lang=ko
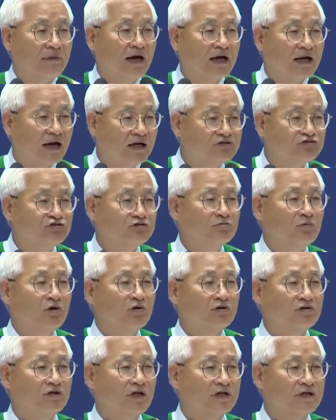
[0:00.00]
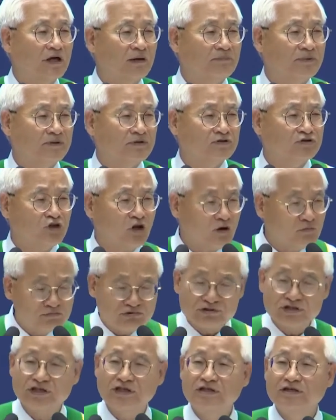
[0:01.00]
말할 줄 모르는데 그 앞에서
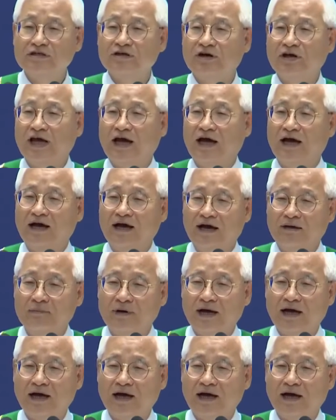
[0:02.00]
전부 기는 거야.